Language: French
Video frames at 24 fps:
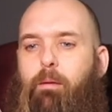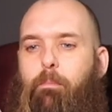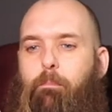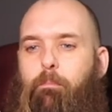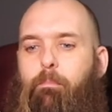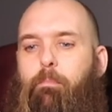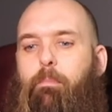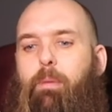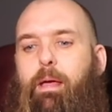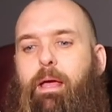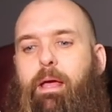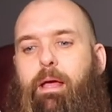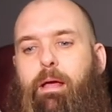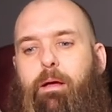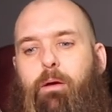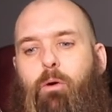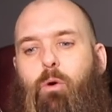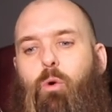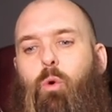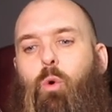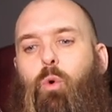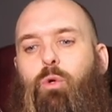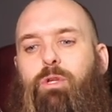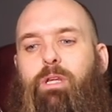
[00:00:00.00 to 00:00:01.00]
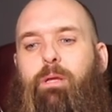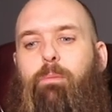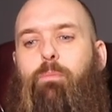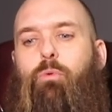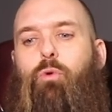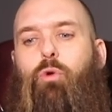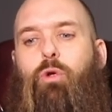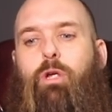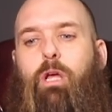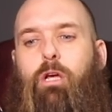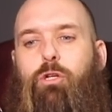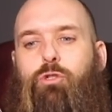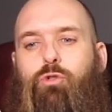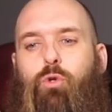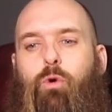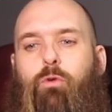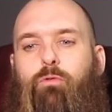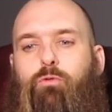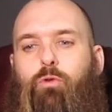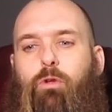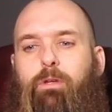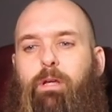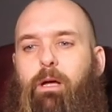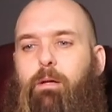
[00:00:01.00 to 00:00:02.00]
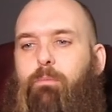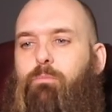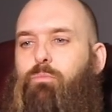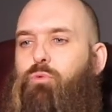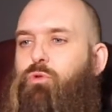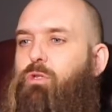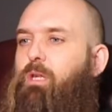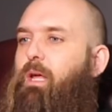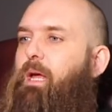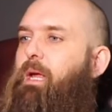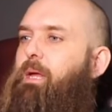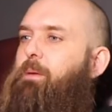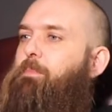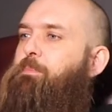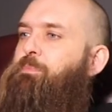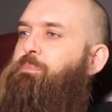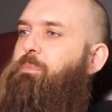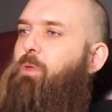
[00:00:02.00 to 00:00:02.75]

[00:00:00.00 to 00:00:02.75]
Mais au début, quand j'ouvre tout dans une bouteille,